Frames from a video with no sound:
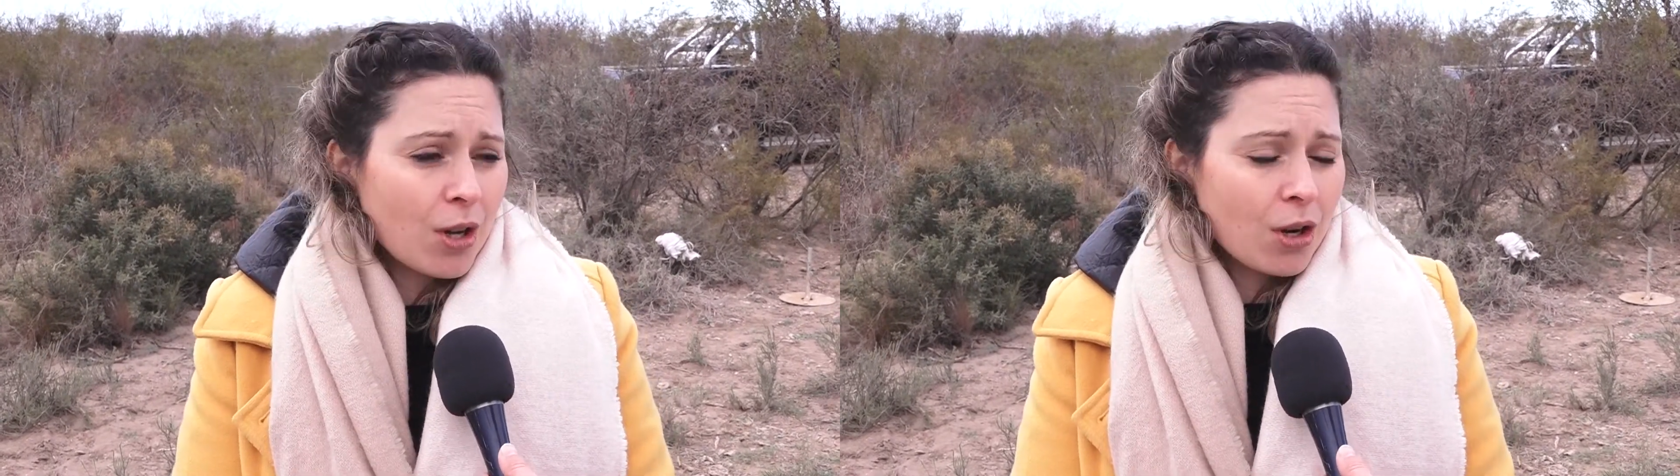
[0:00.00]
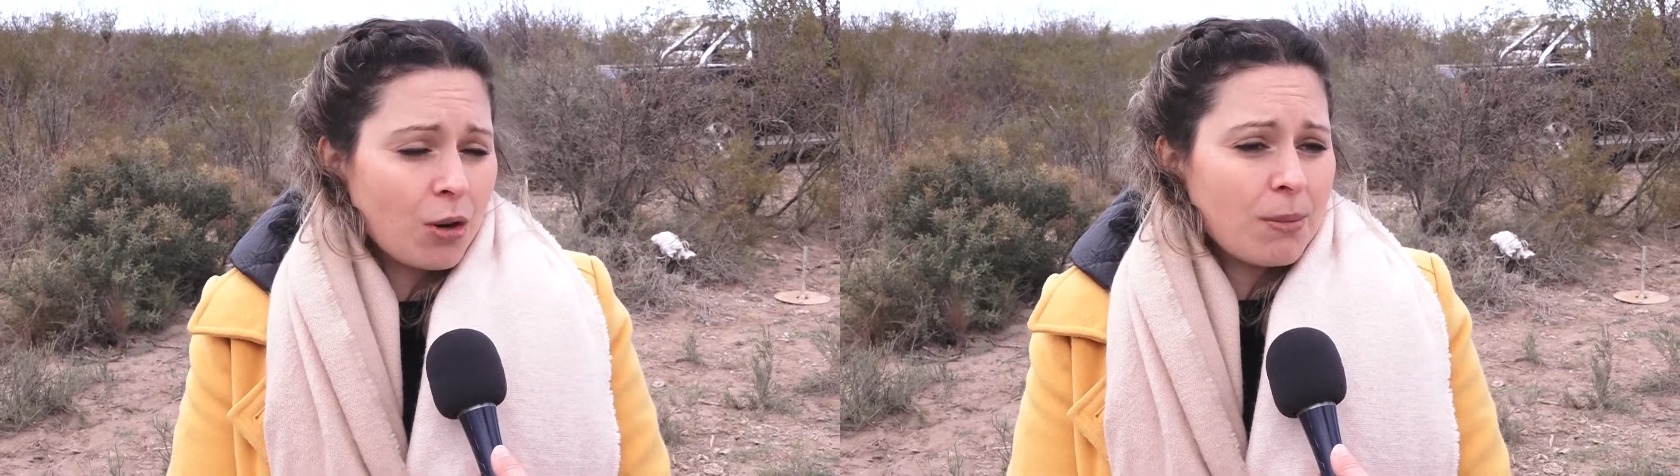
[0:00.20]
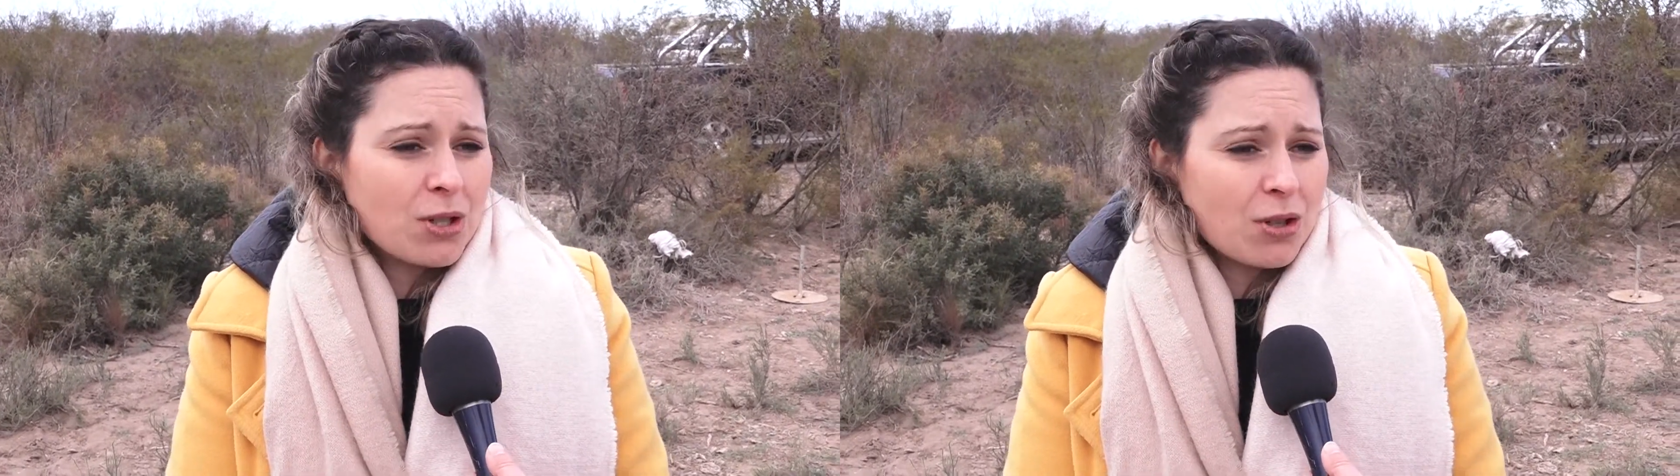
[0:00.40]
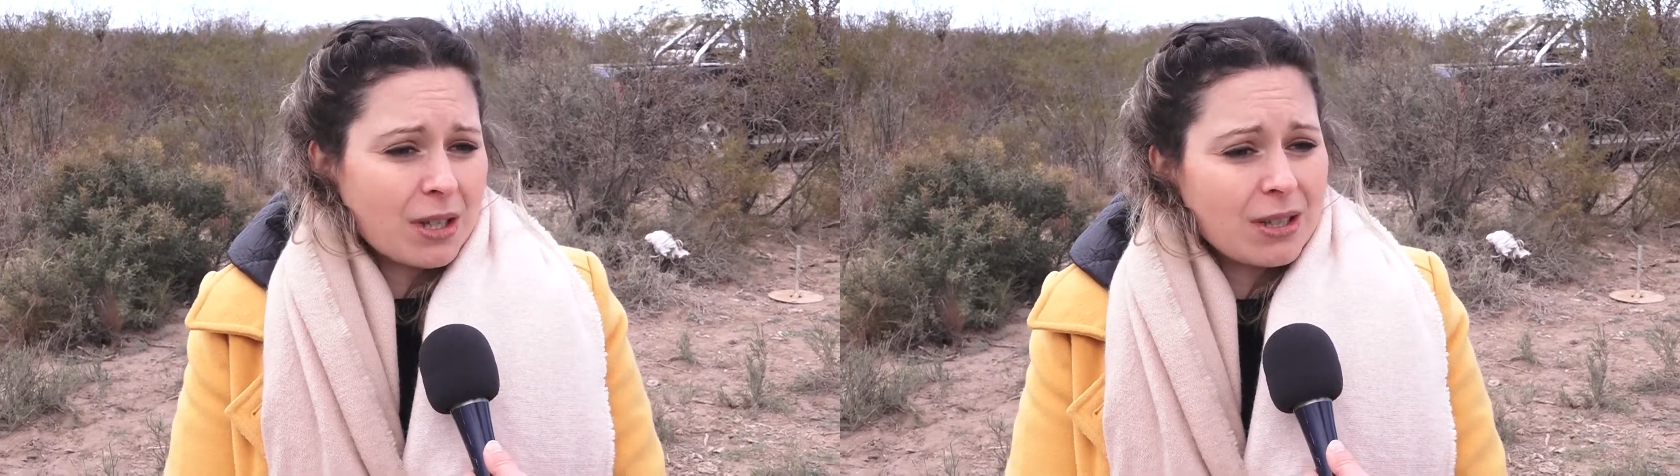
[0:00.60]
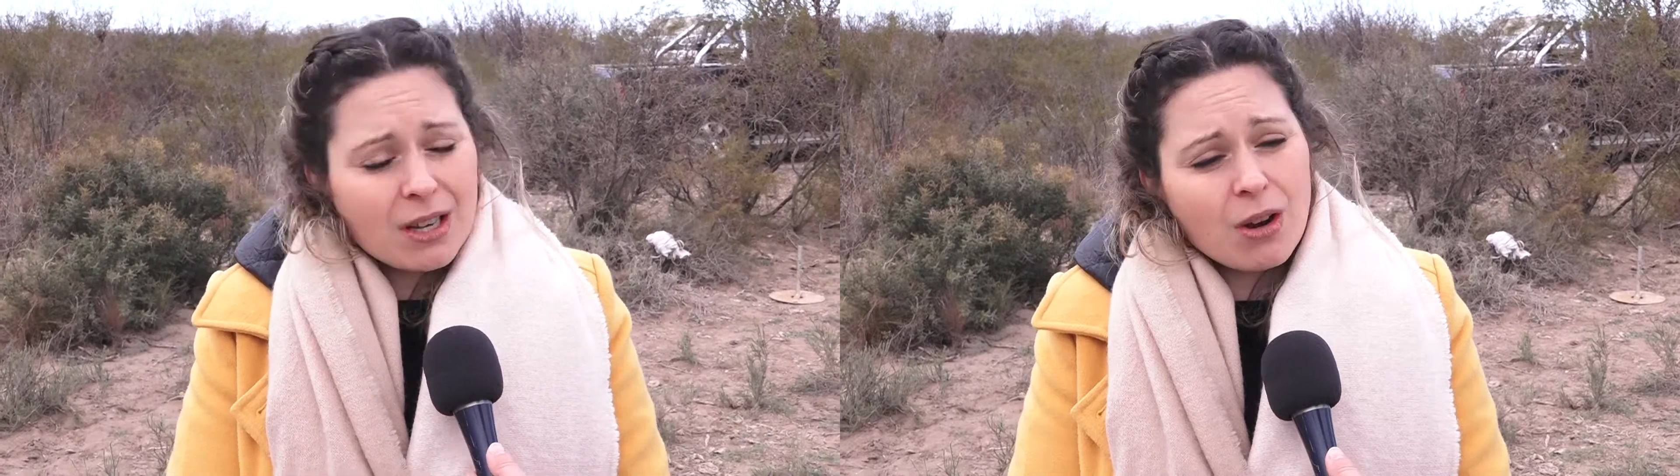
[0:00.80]
con un mayor
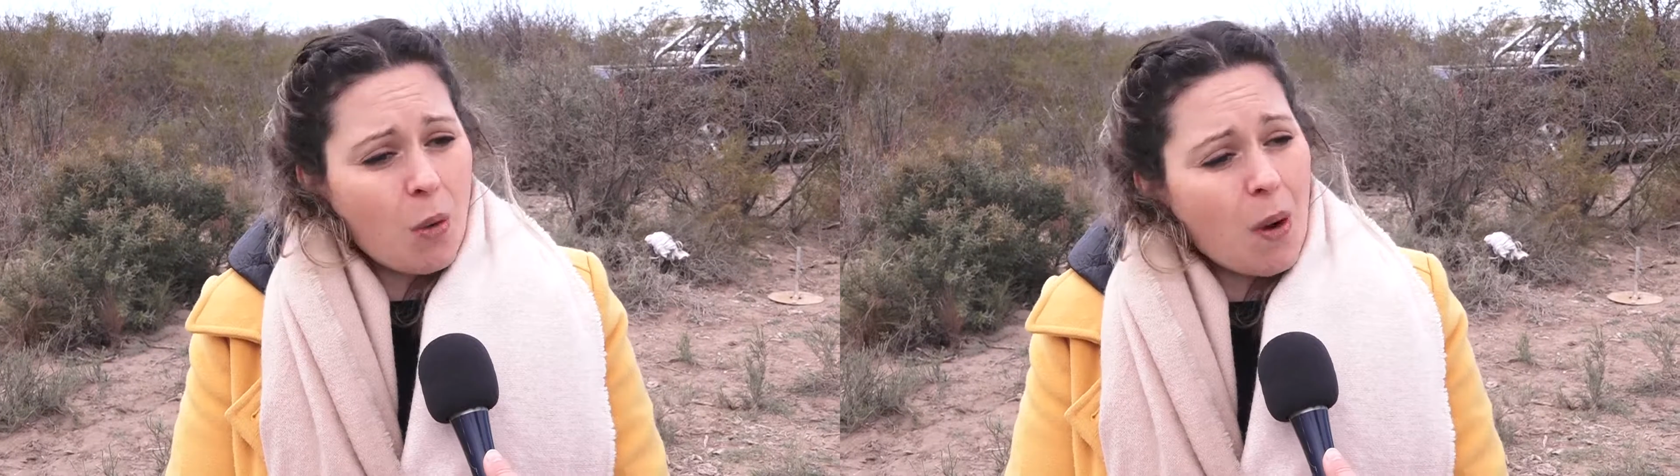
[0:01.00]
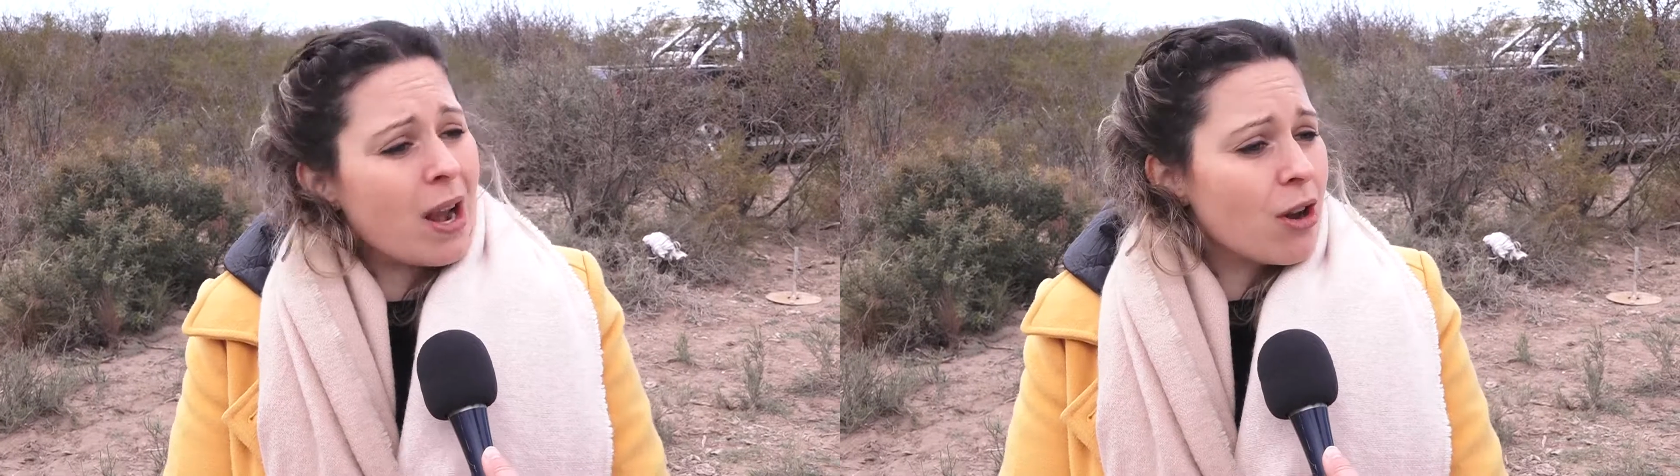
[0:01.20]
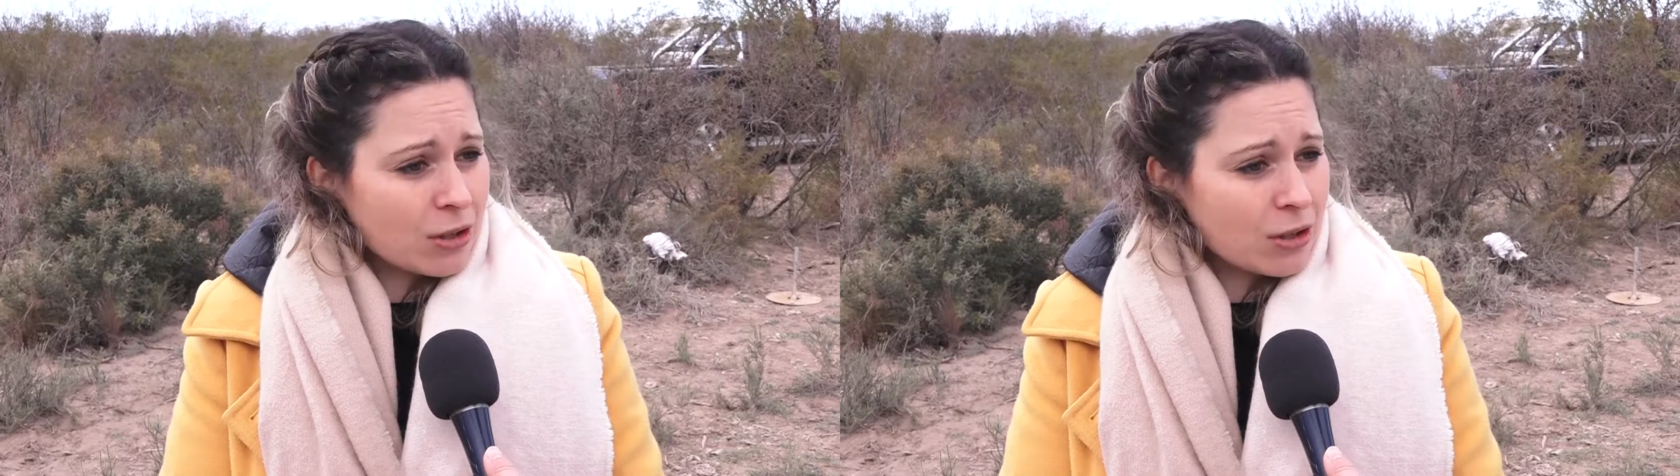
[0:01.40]
rinde, lo cual